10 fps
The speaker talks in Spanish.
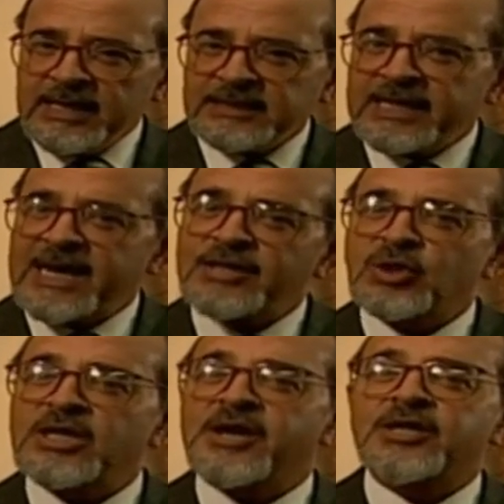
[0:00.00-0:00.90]
Este
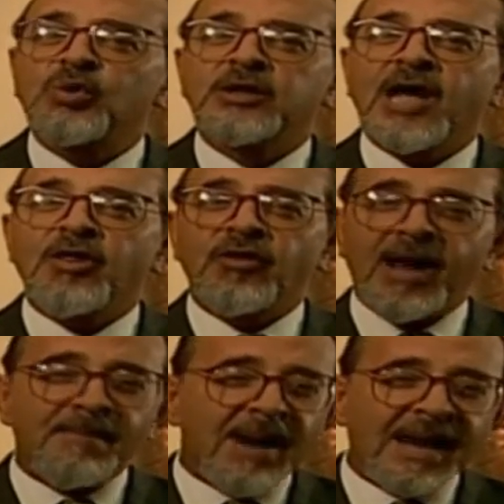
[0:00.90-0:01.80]
caso es el resultado de
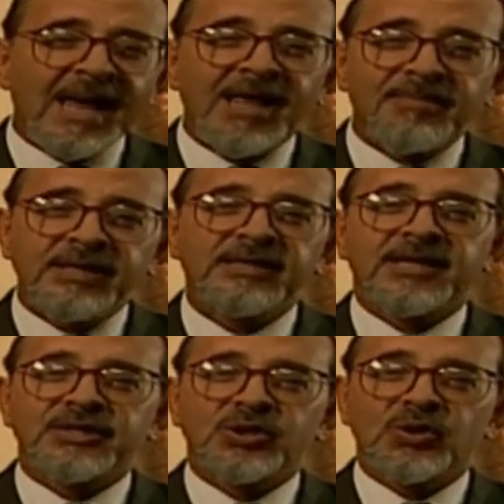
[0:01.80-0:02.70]
la mala
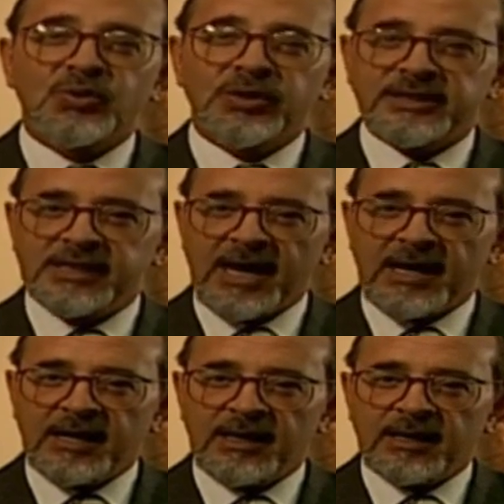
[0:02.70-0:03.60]
administración
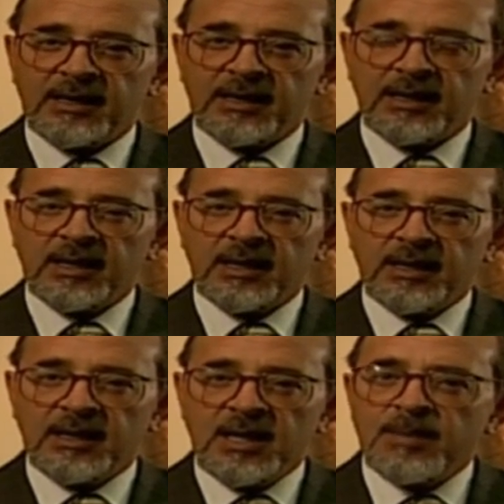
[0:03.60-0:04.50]
judicial.
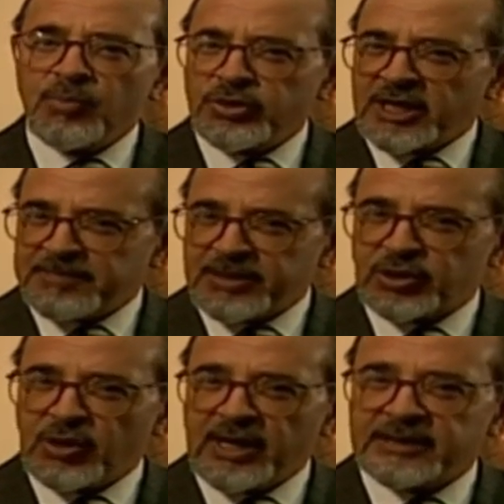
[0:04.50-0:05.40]
Muchas
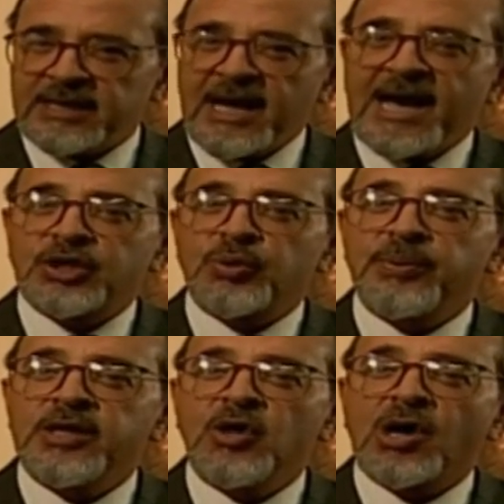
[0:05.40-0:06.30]
personas han
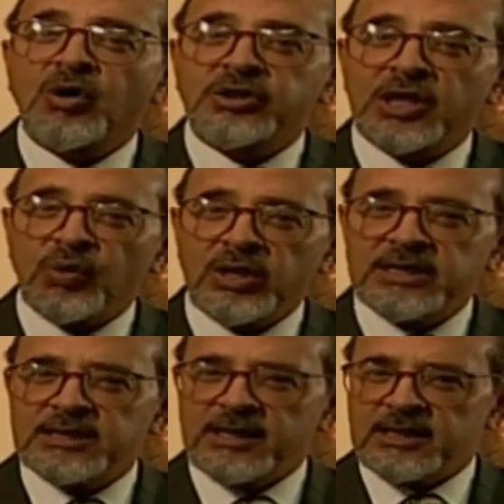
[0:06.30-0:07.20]
sufrido a
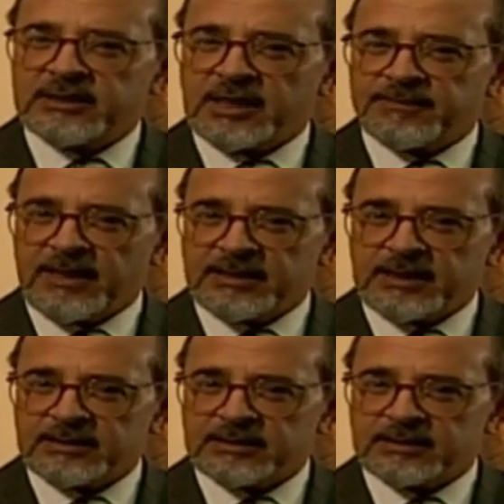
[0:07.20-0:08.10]
consecuencia de estas
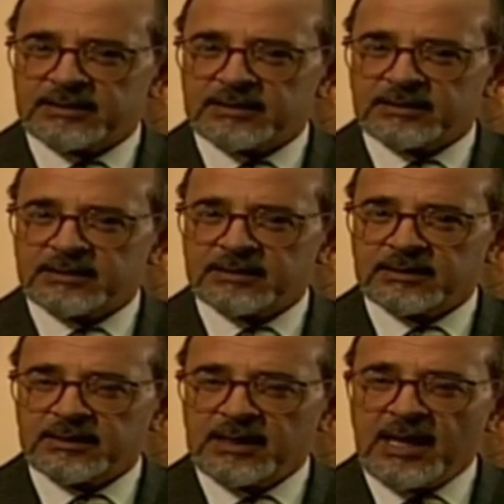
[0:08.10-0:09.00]
fallas.
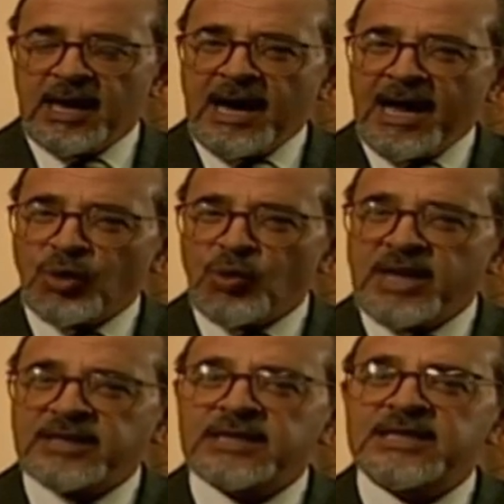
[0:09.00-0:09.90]

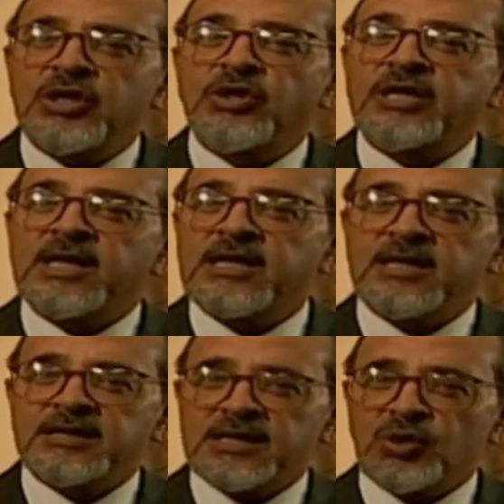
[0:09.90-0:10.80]
Algunas han sido
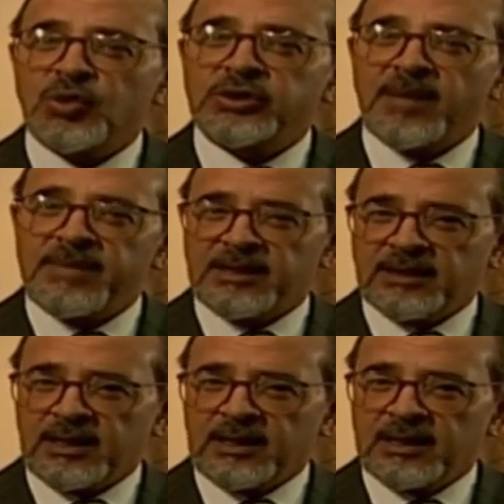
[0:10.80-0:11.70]
detenidas
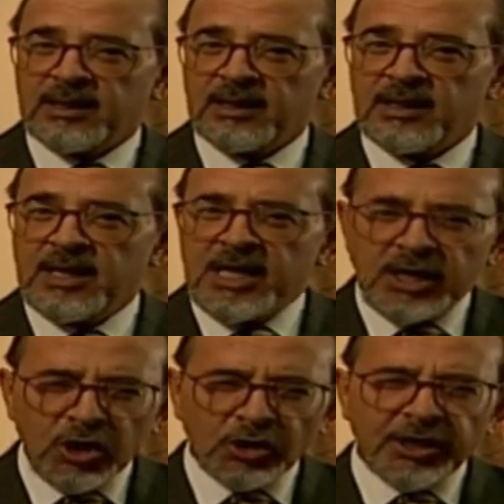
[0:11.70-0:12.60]
injustamente
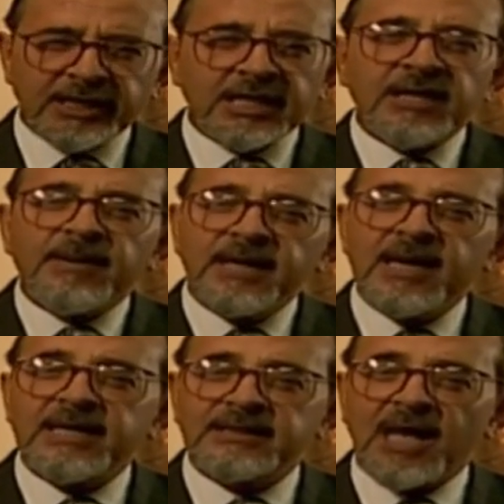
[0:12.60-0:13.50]
y otras que
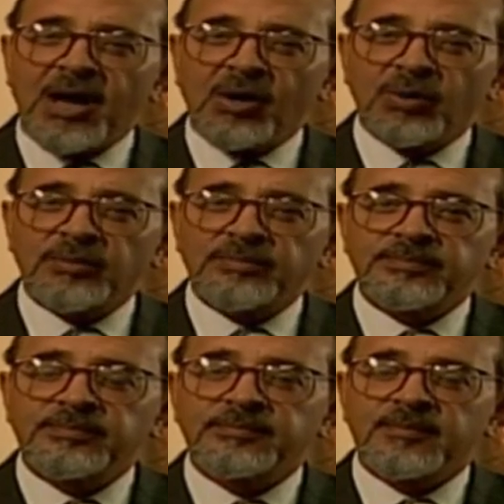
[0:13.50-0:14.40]
deberían estarlo
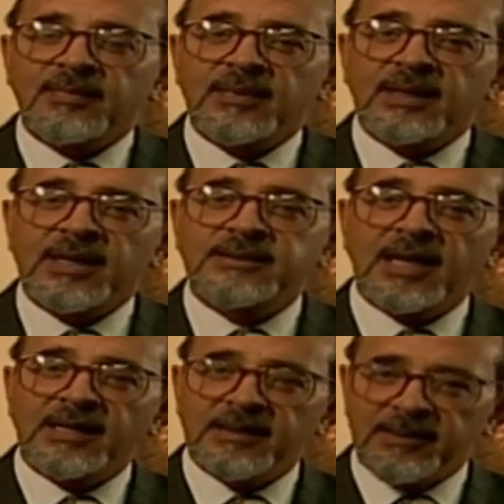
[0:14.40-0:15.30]

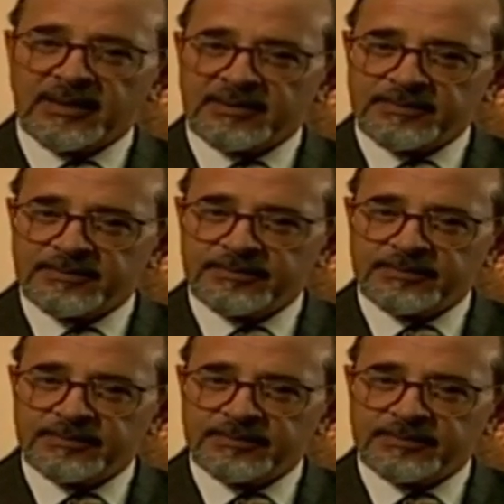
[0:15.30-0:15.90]
están libres.